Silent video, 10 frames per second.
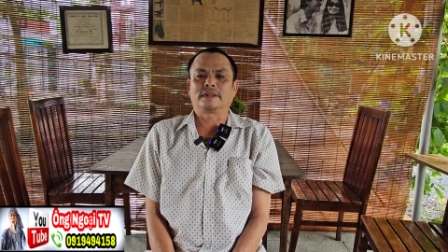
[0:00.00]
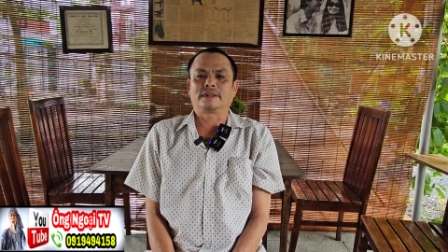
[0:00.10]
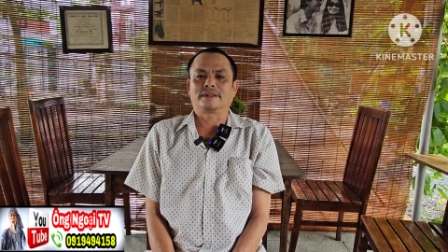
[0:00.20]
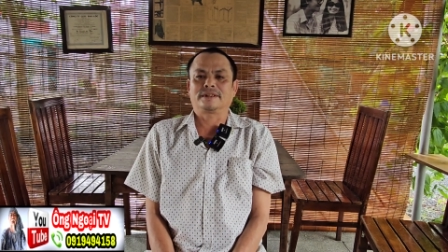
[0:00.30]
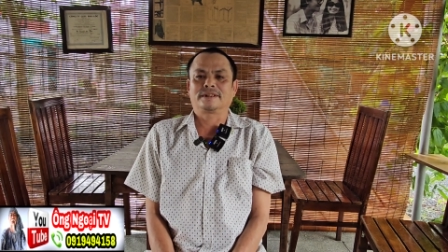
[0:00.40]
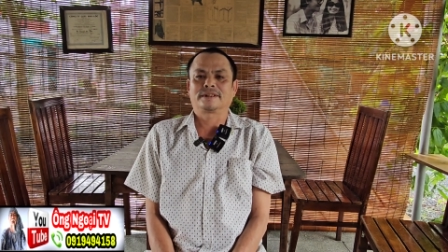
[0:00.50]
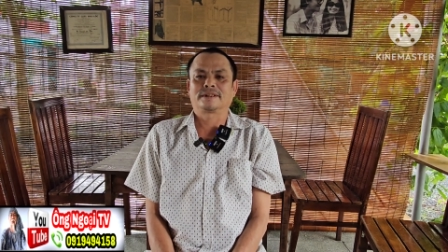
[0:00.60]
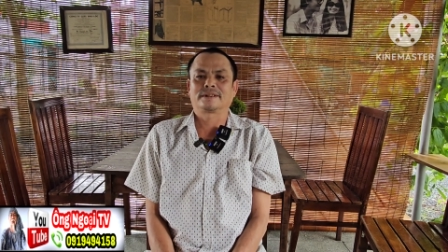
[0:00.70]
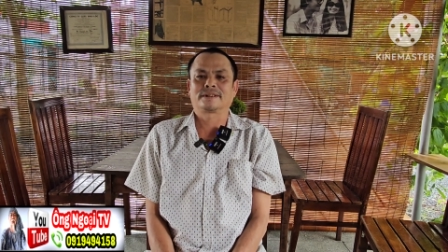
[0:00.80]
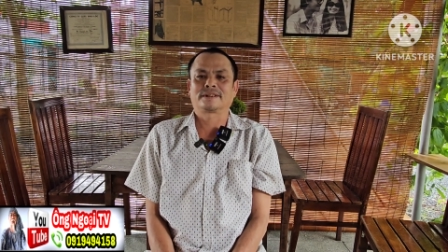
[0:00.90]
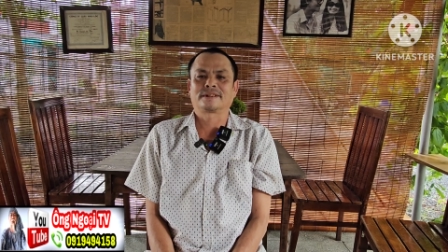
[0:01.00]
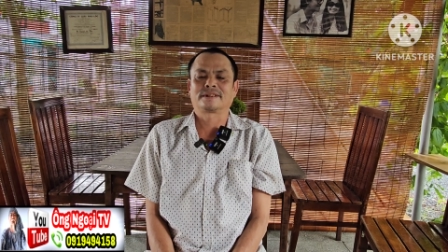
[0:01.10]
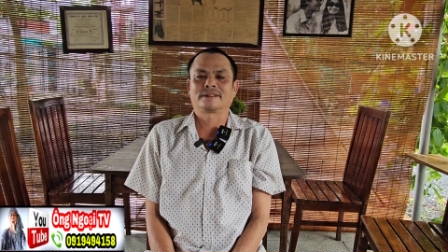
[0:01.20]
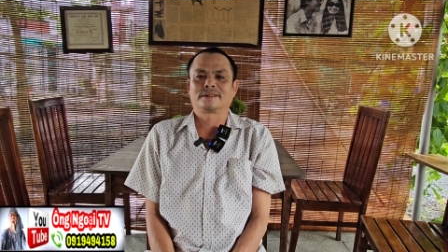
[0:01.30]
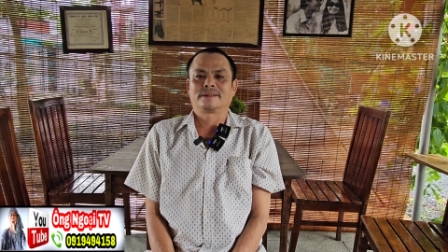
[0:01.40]
anh có chọn
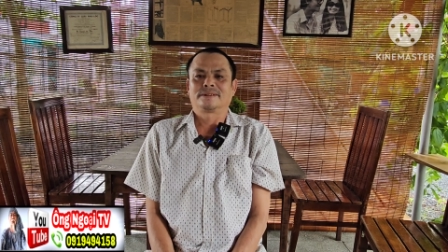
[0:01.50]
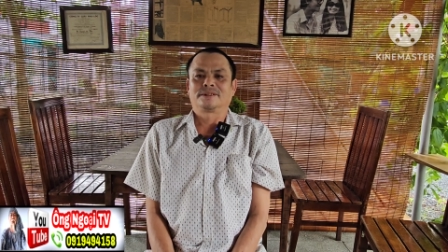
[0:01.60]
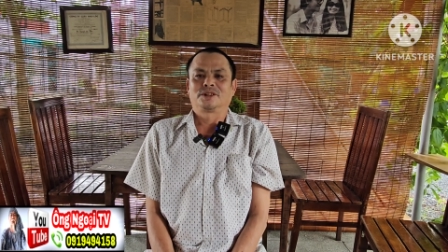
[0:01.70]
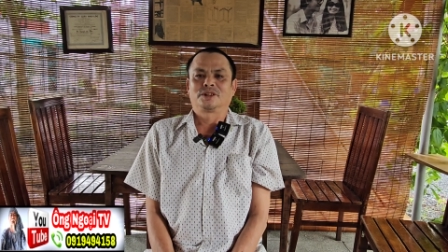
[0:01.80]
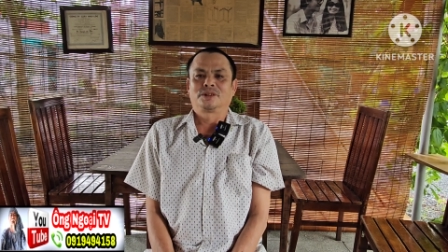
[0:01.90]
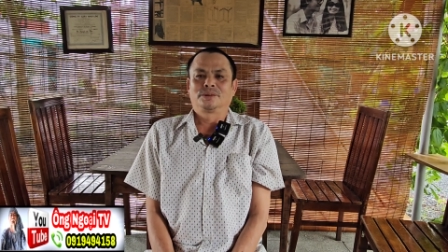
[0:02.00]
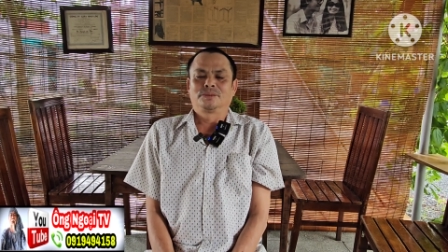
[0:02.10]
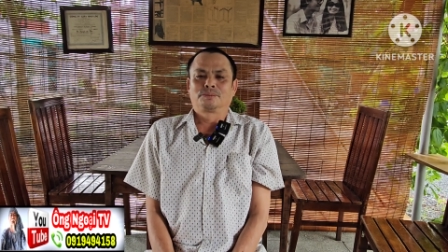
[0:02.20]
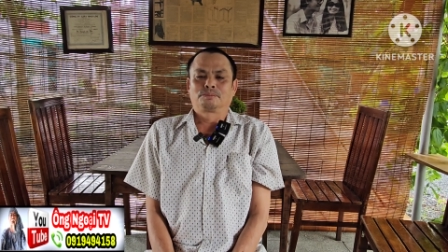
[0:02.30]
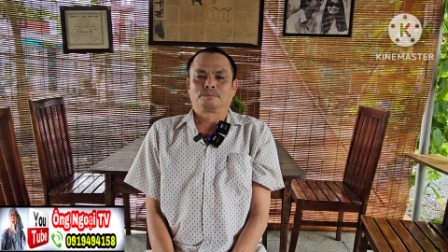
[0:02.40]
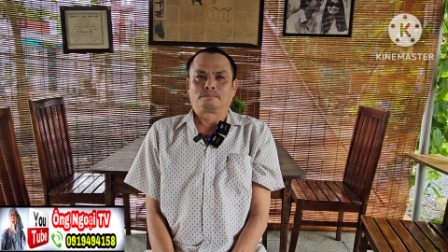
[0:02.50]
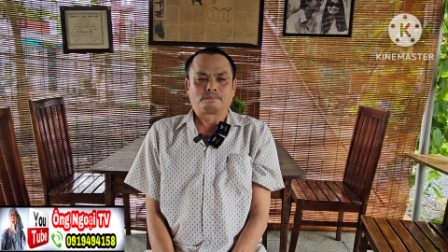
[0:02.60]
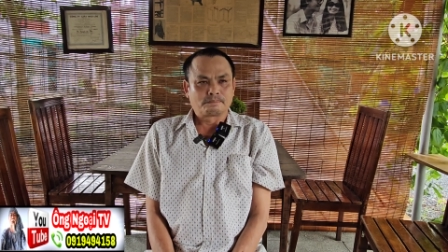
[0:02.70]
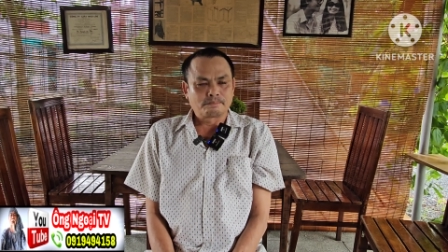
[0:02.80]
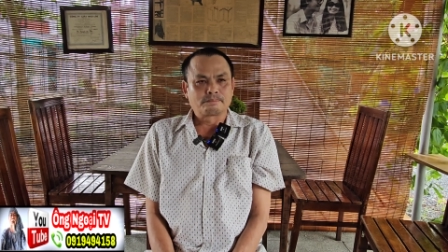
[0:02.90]
ờ, cái độ tuổi từ bao nhiêu
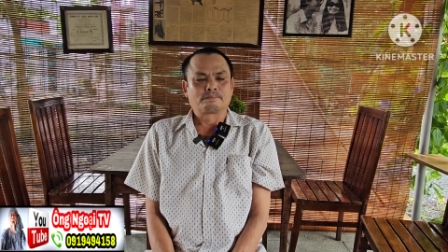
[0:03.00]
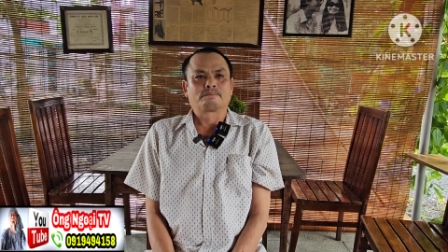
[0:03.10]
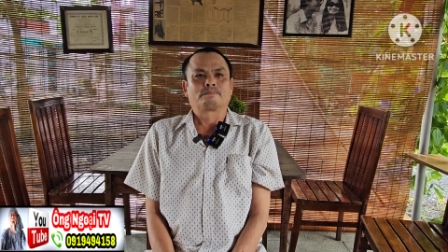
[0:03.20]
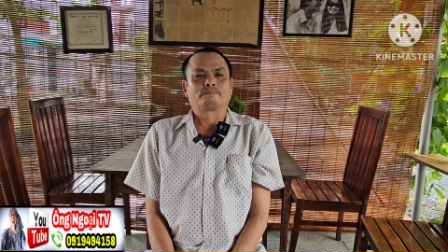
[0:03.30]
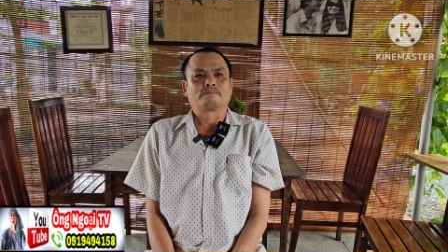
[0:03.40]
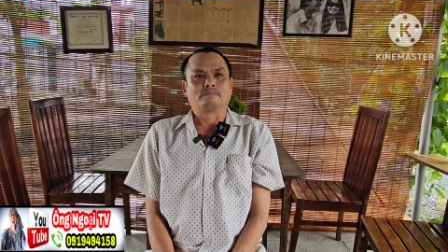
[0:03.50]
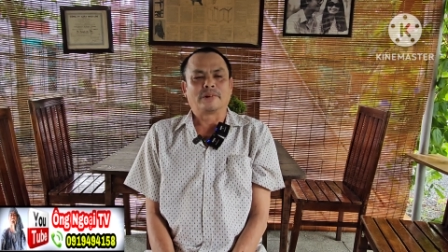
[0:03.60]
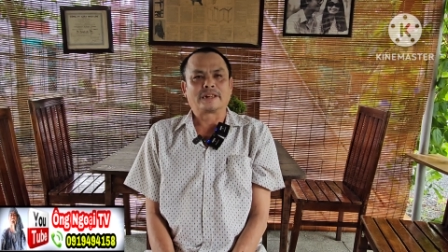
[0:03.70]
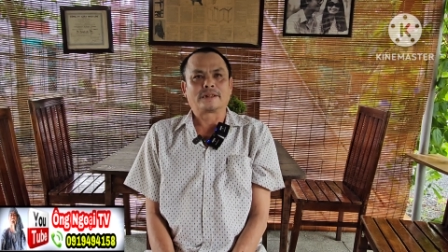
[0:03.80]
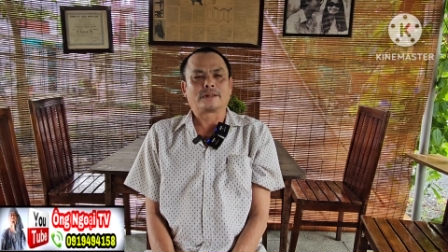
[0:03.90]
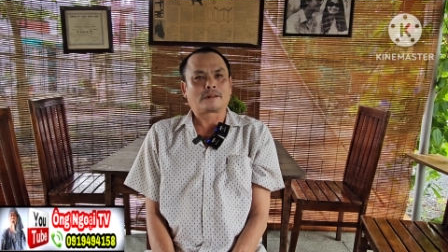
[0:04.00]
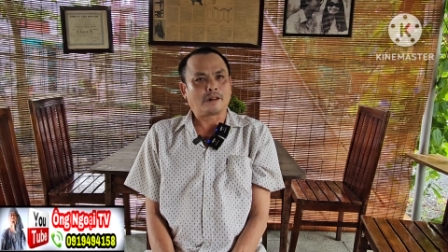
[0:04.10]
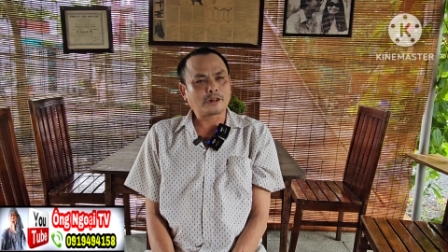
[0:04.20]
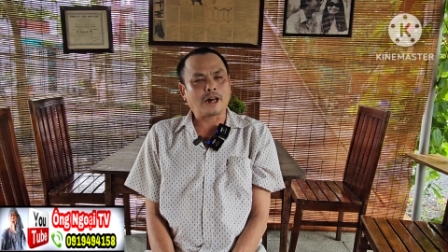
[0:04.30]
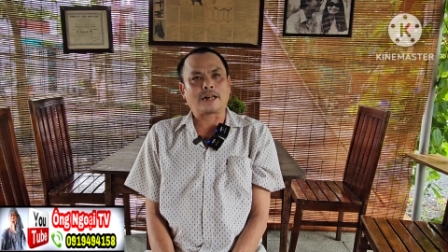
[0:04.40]
tới bao nhiêu không mình
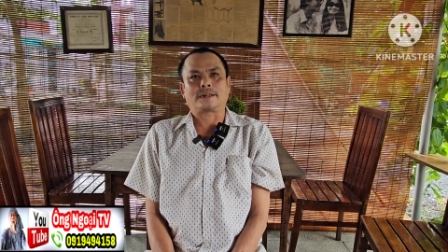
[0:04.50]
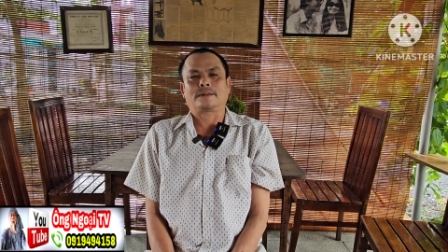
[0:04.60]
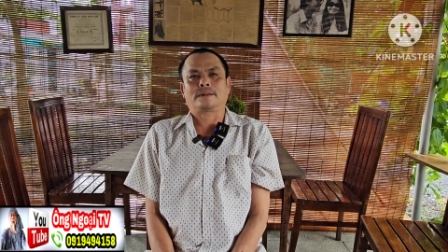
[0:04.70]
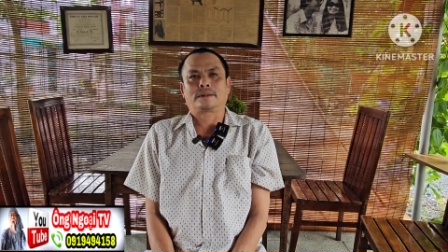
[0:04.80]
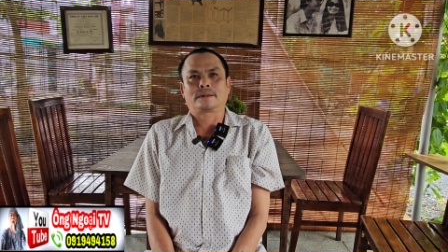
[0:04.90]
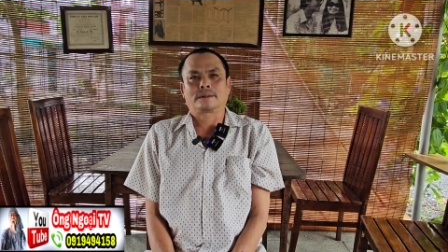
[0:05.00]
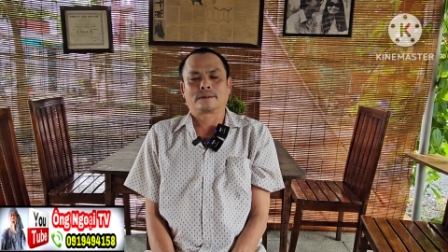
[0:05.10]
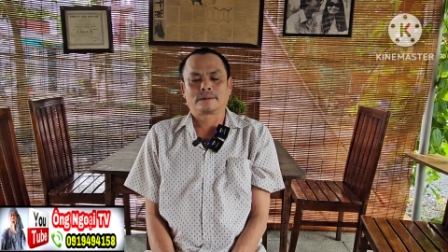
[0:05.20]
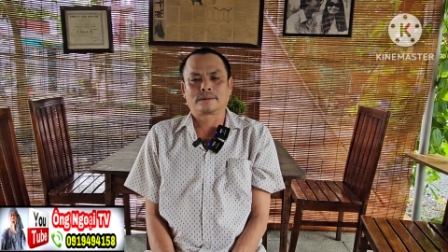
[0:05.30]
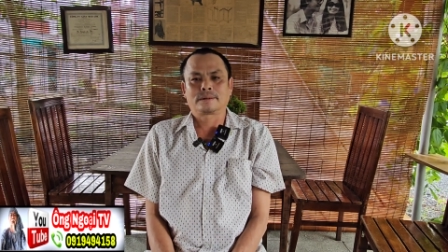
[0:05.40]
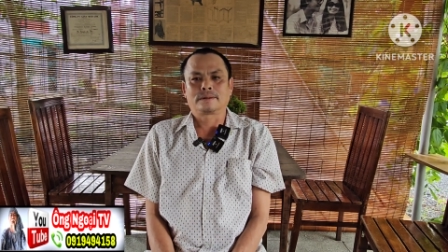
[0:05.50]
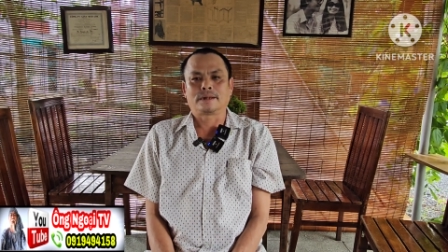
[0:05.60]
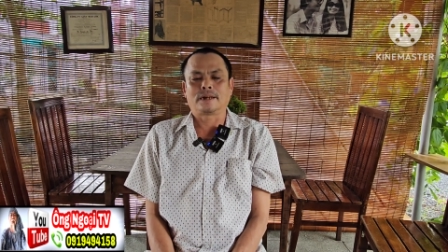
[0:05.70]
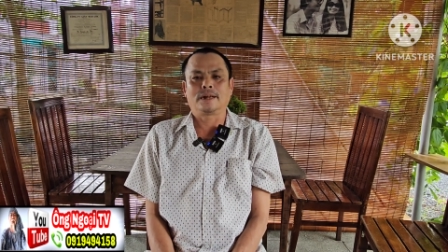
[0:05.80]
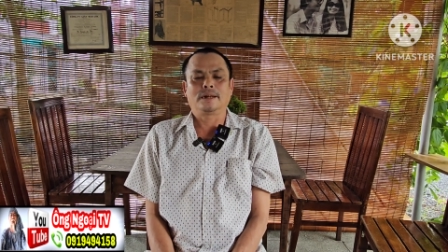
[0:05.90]
có chọn
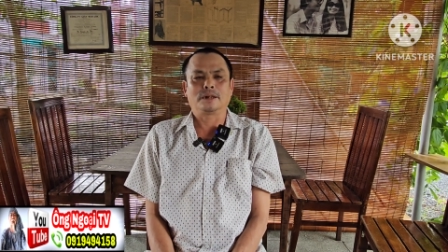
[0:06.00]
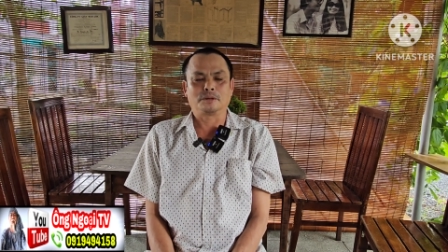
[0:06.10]
đó,